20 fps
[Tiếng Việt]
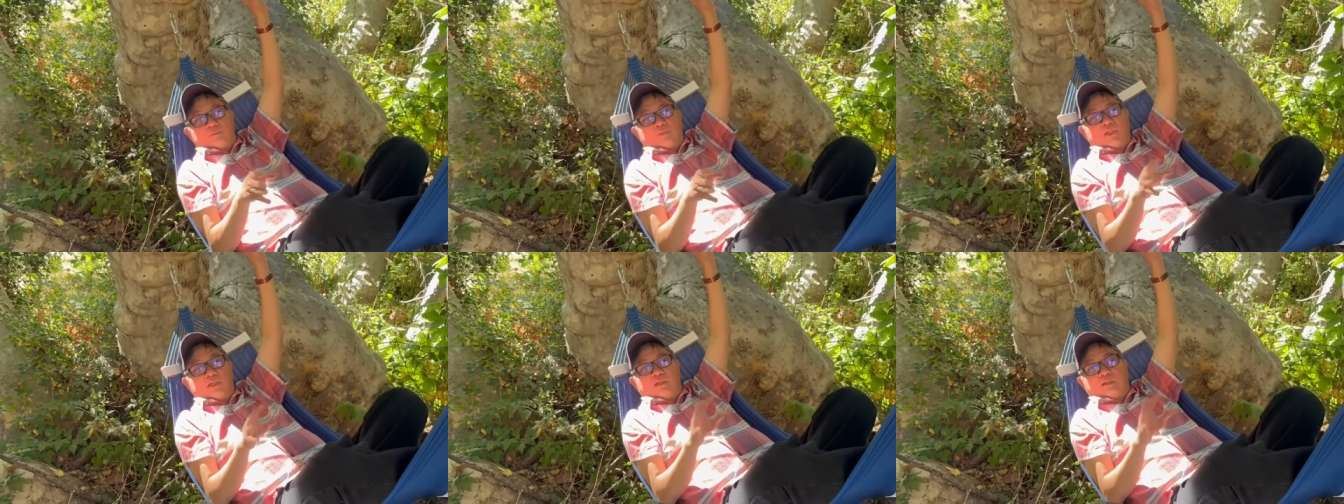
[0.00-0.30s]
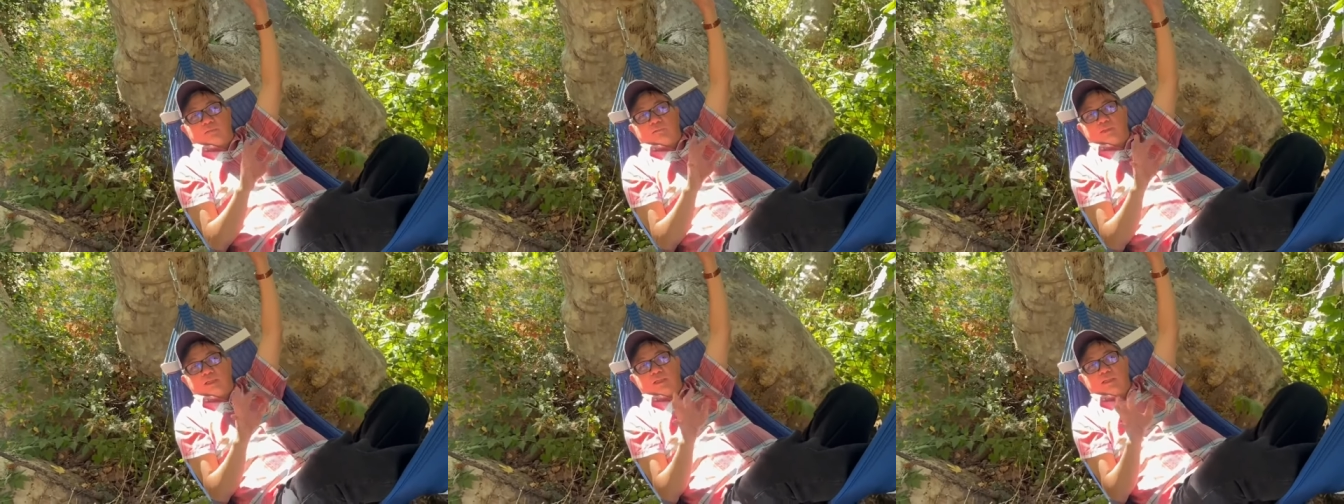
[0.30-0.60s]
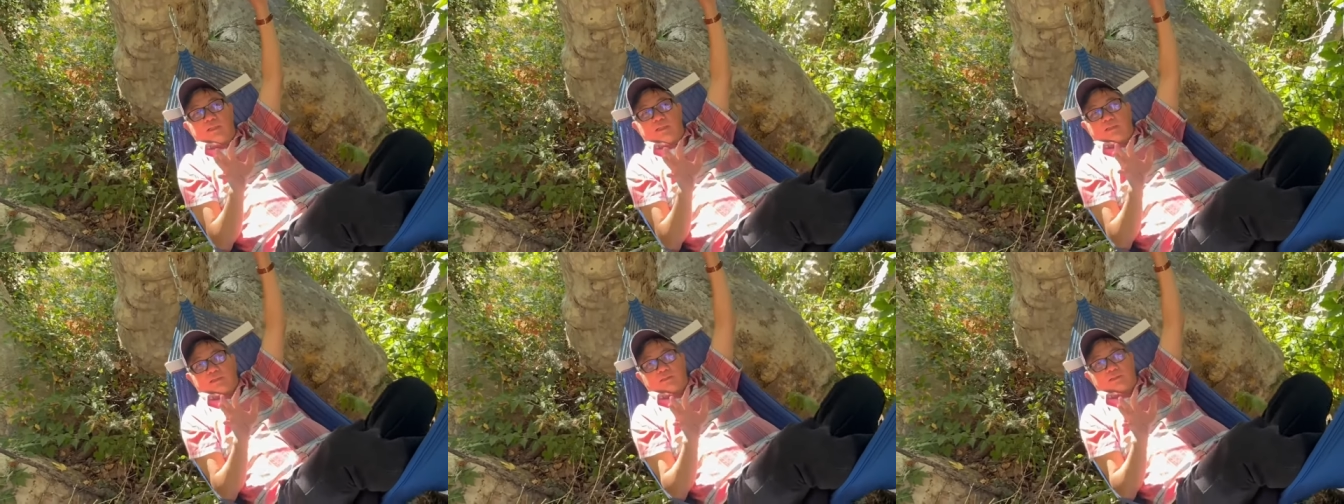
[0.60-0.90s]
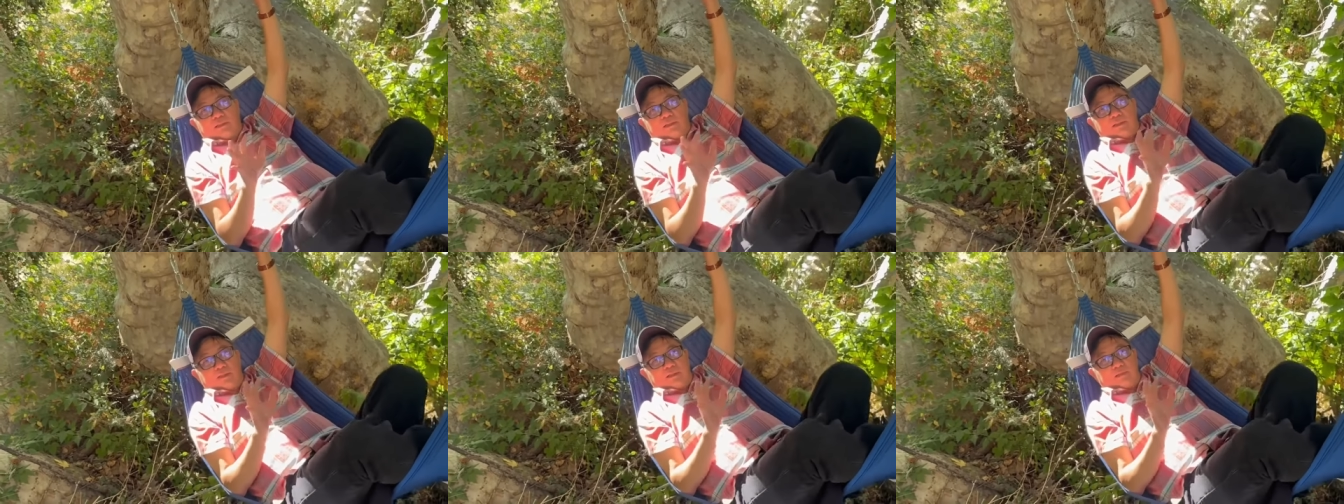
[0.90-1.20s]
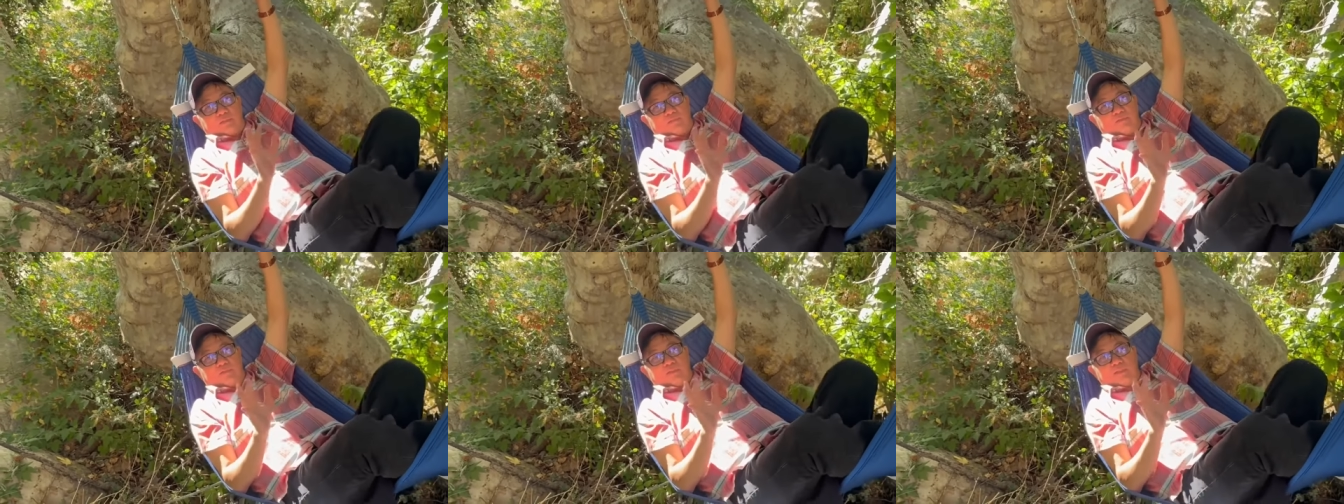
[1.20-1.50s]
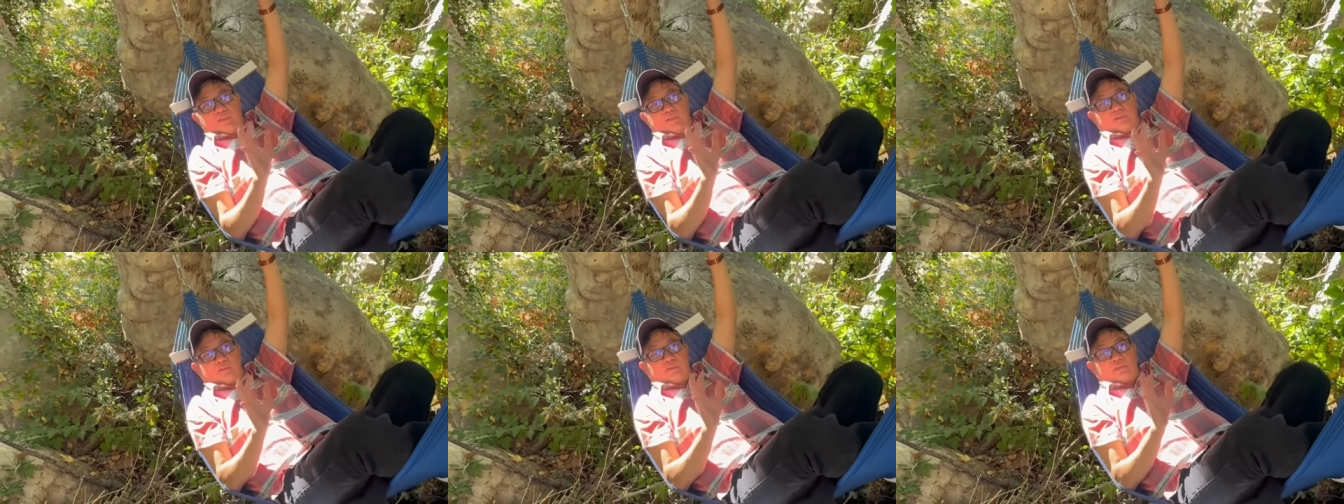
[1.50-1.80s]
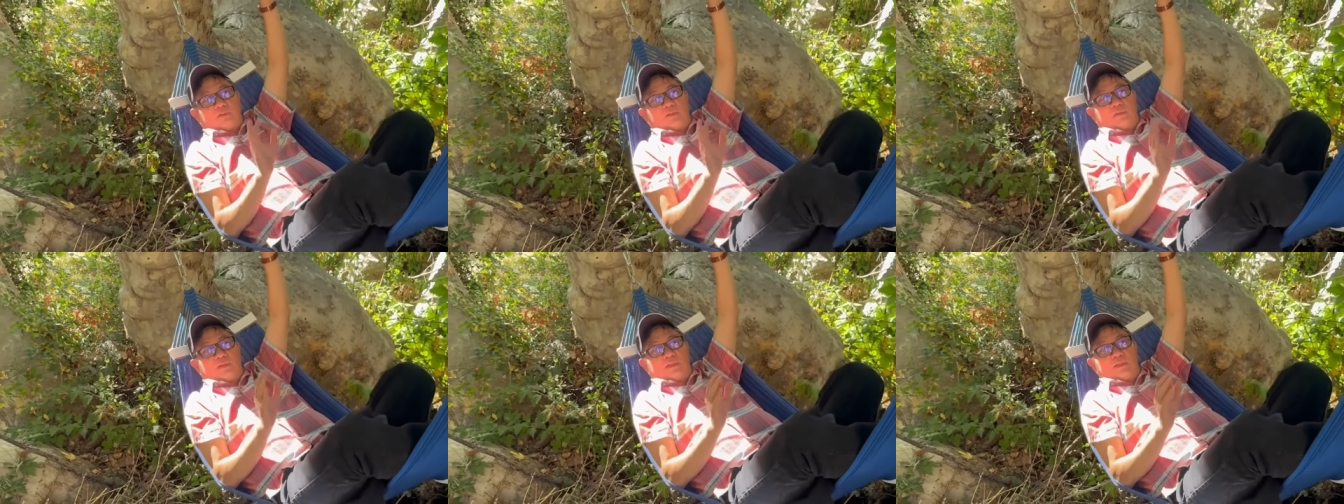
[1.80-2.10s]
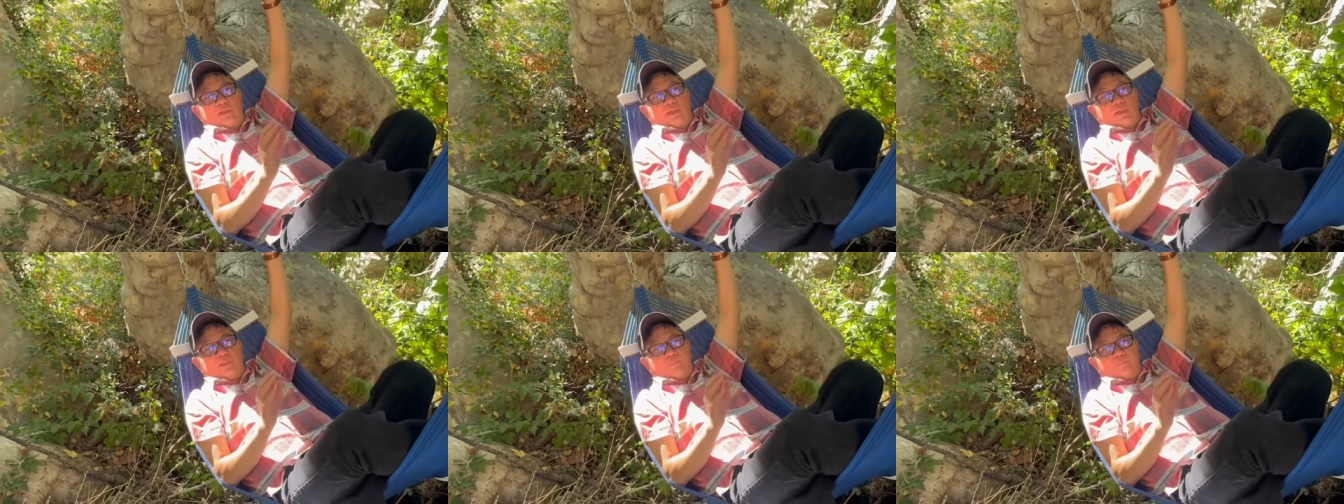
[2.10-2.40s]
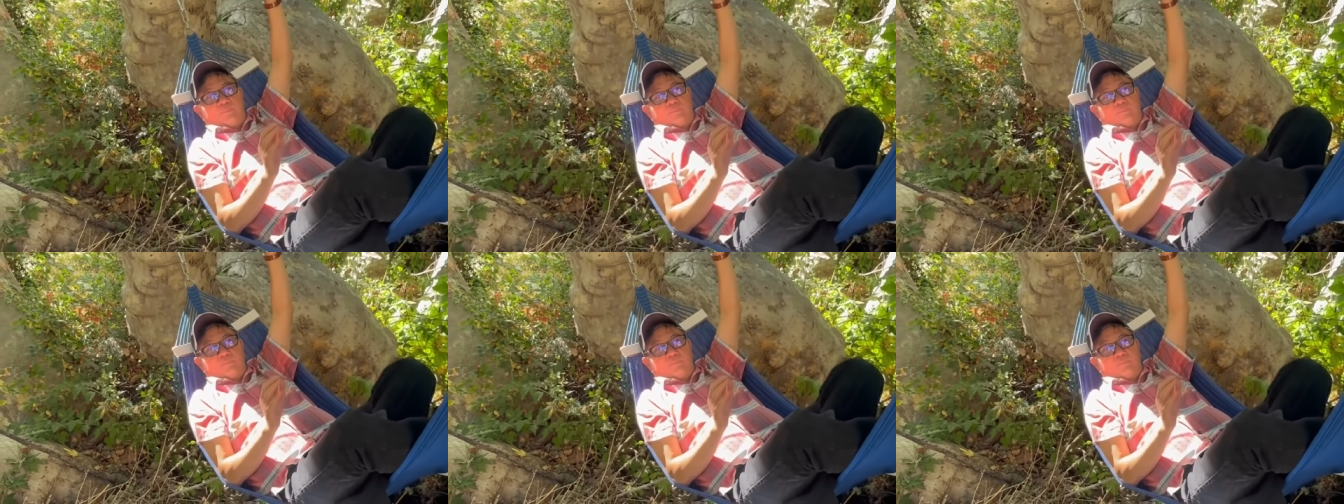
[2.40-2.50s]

thì nó cũng y như con phi thuyền con thoi vậy đó